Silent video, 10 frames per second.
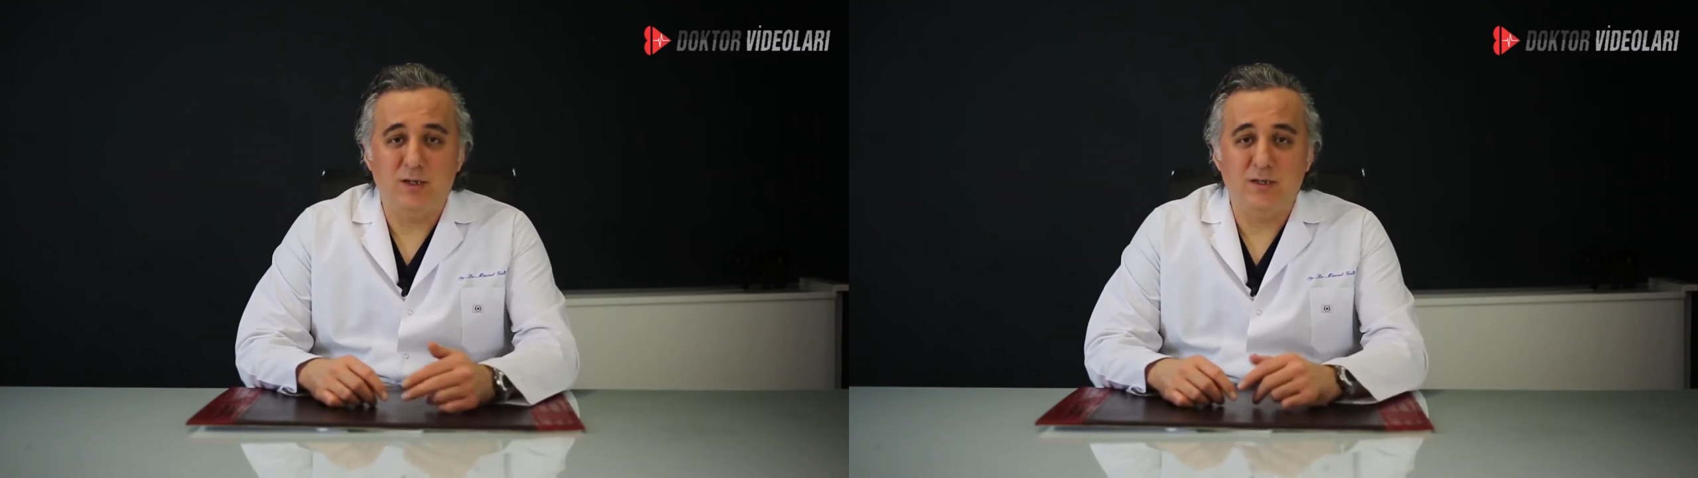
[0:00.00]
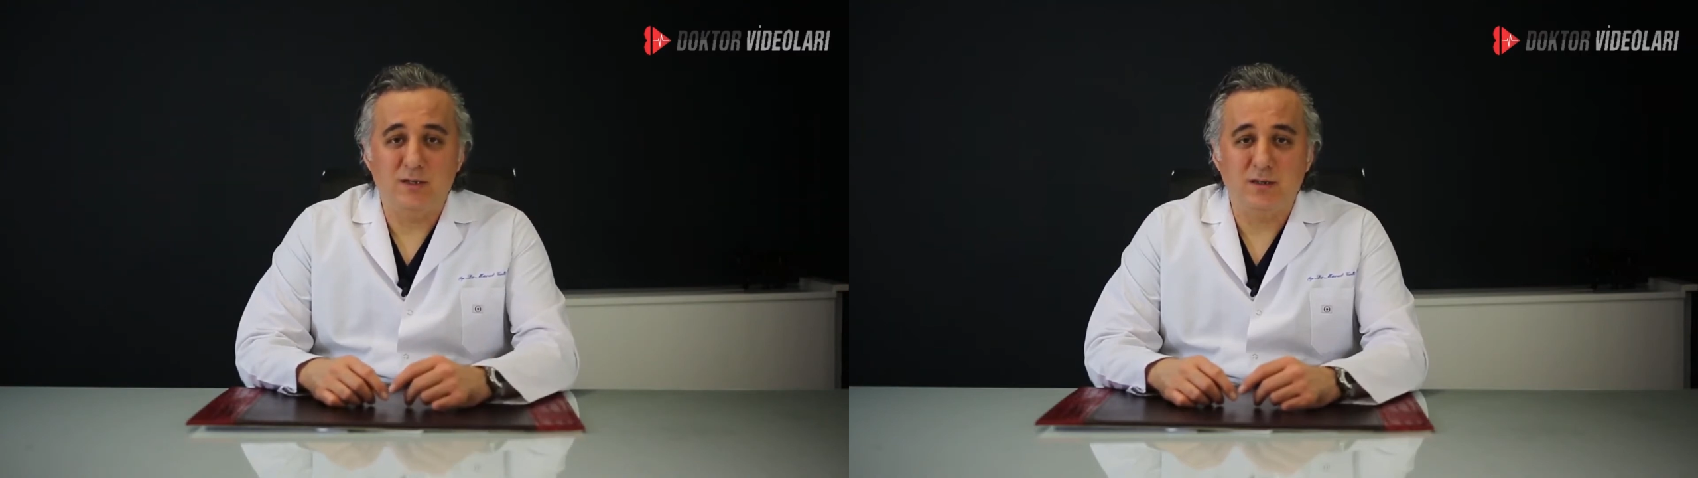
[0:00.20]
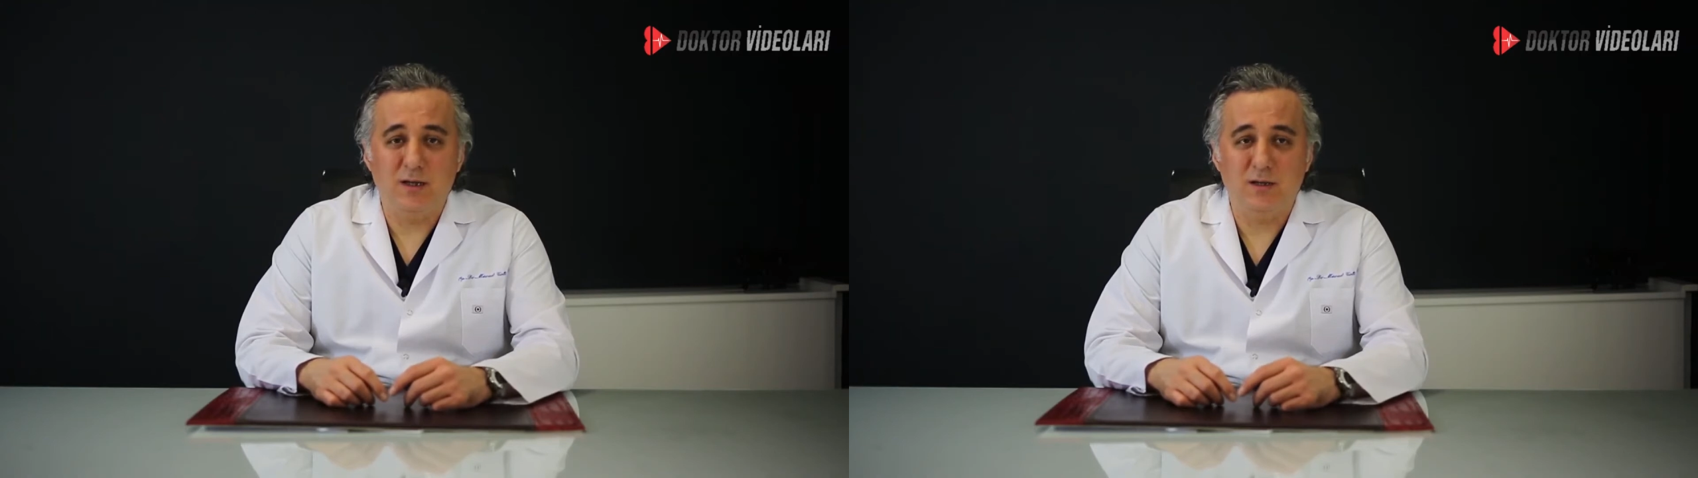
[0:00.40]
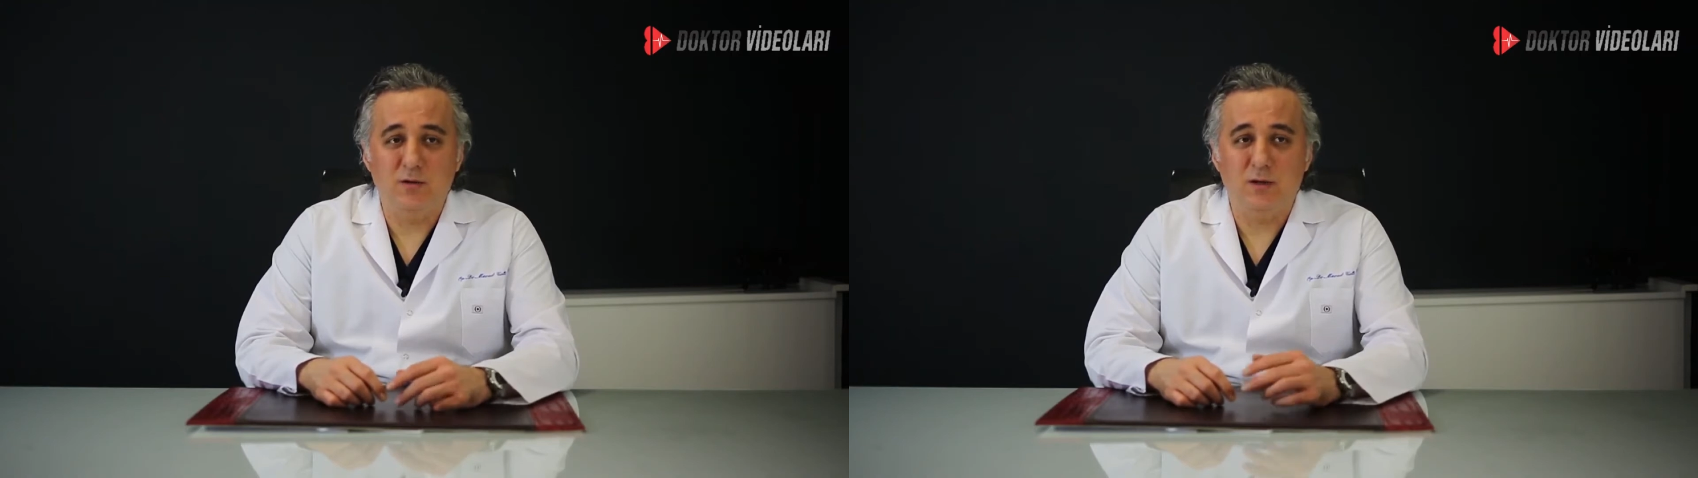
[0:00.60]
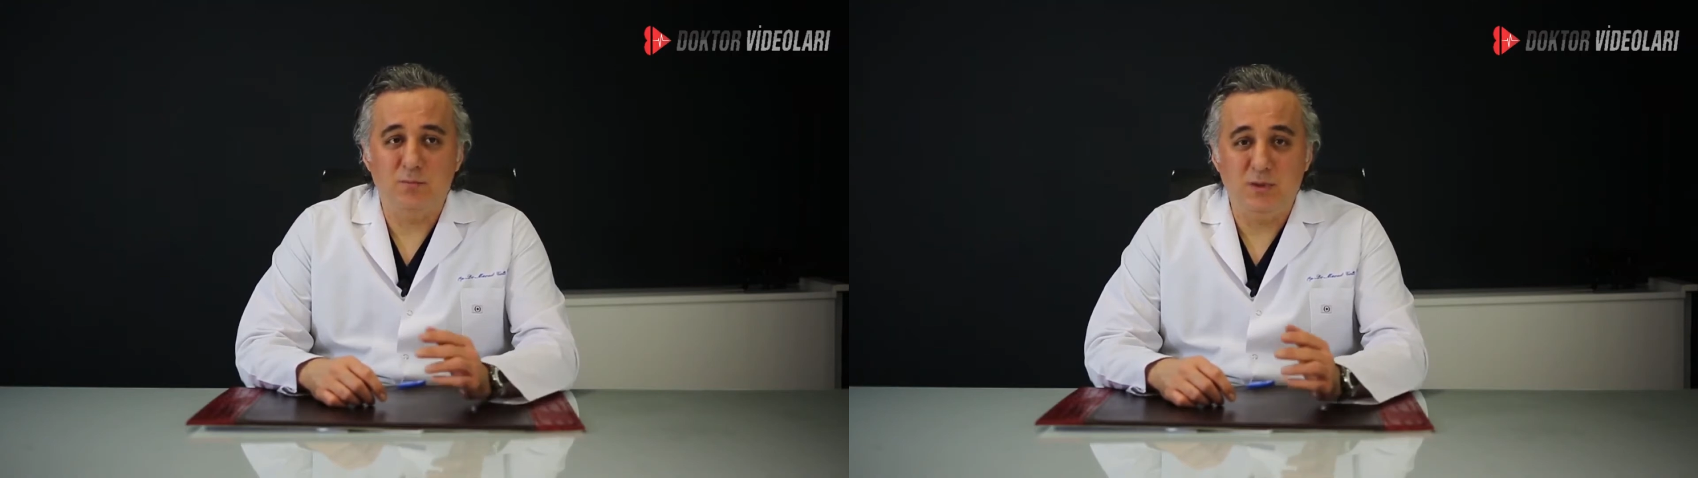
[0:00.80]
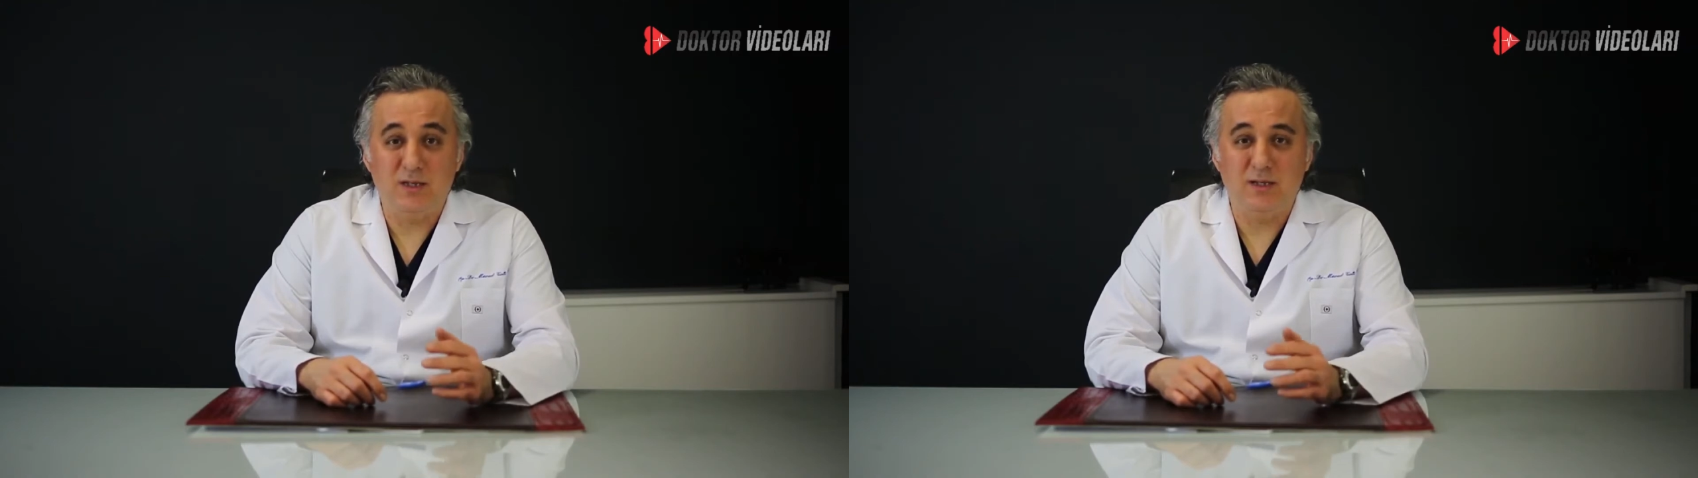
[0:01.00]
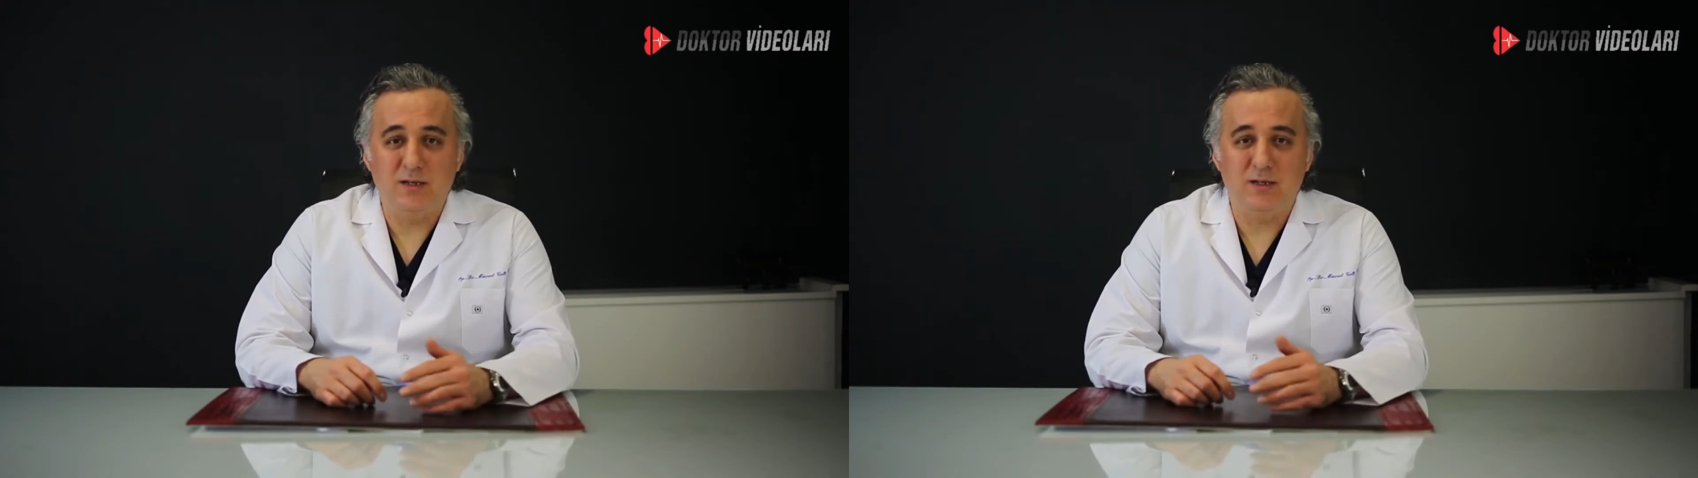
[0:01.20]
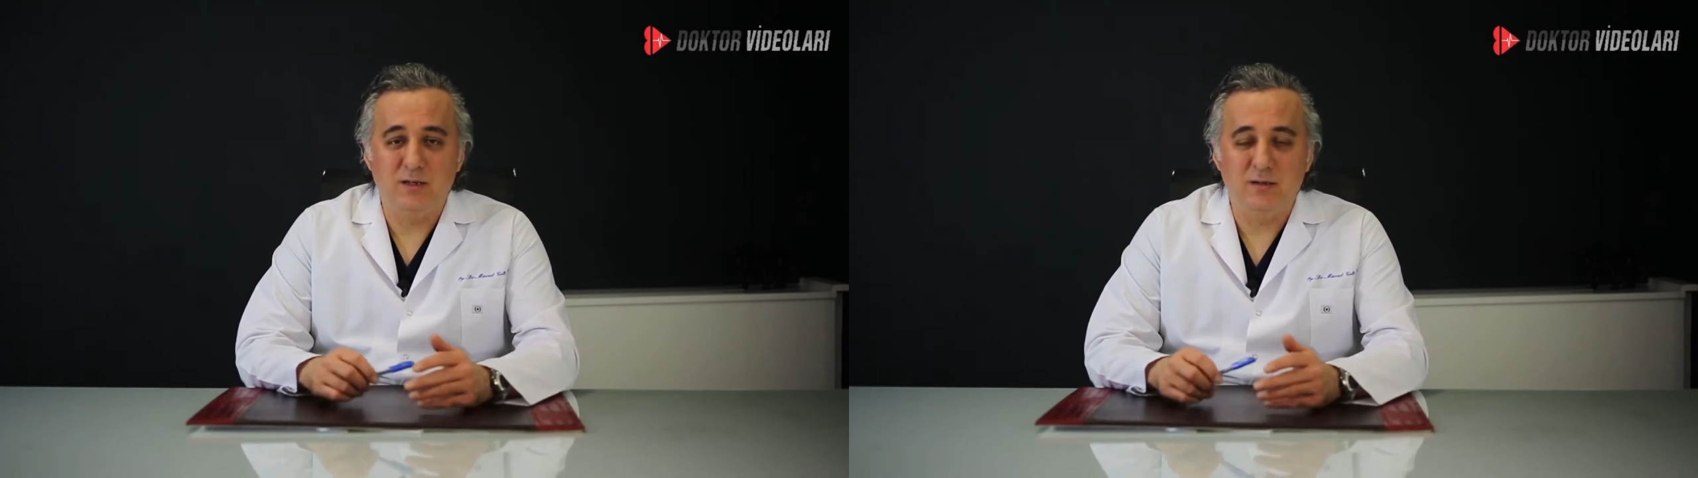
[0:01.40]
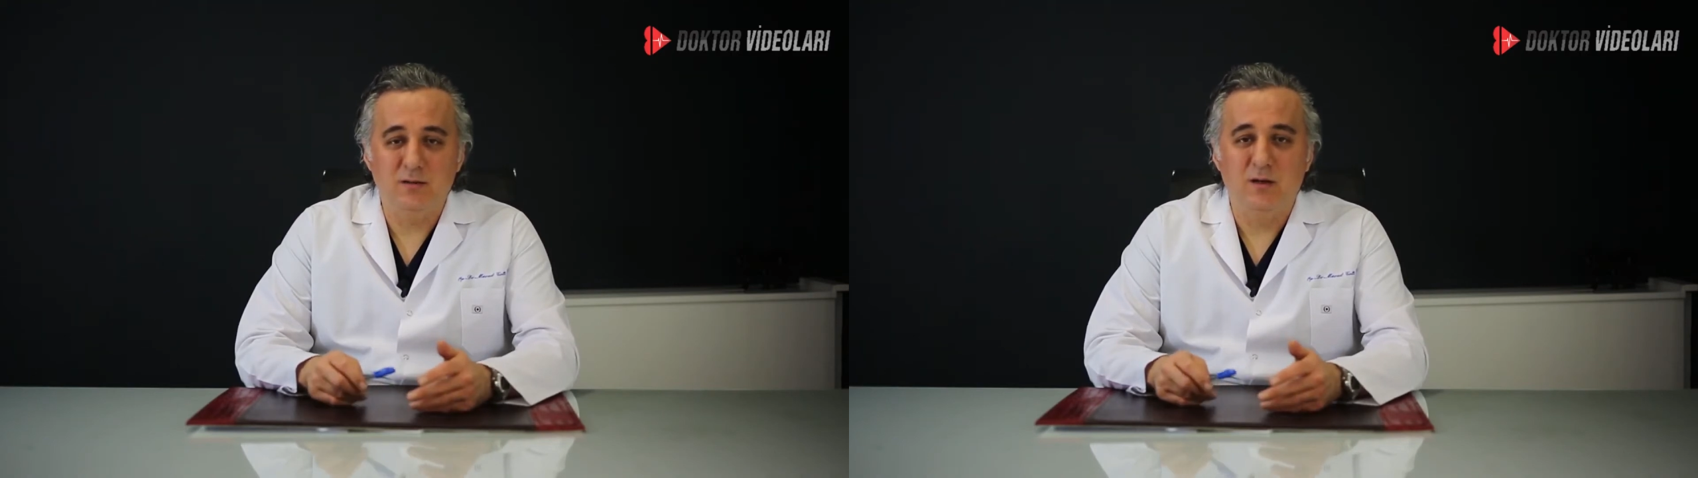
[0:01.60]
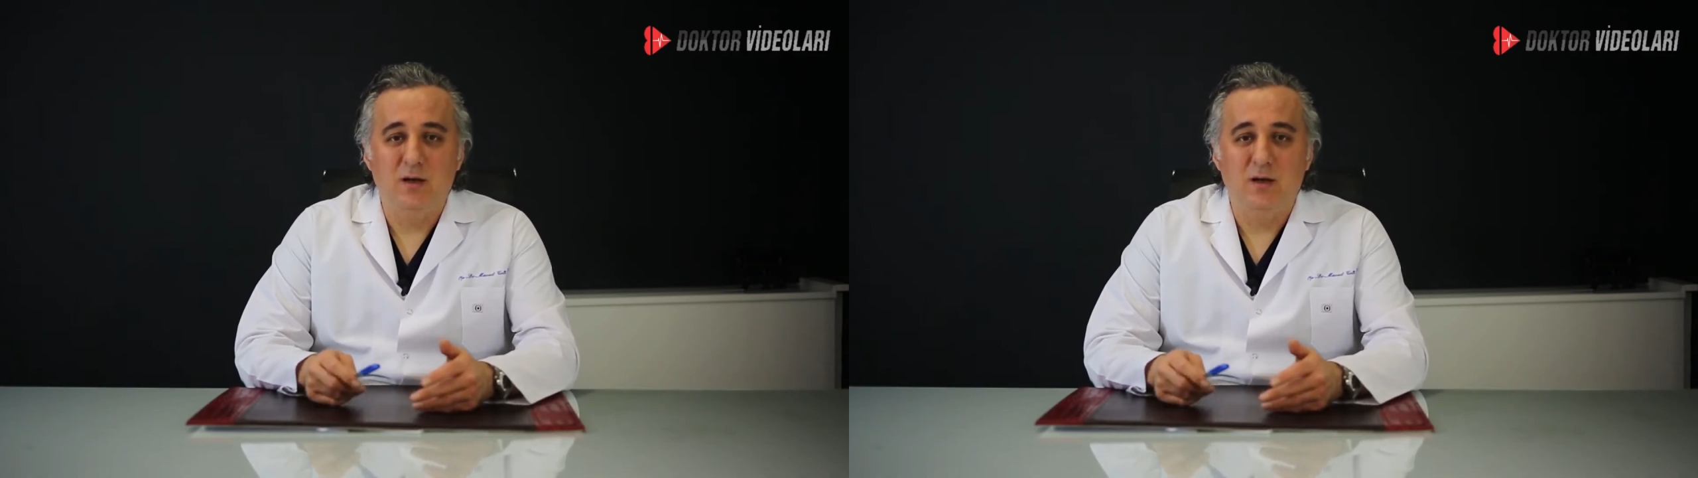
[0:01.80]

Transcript: açısından da bir aya yakın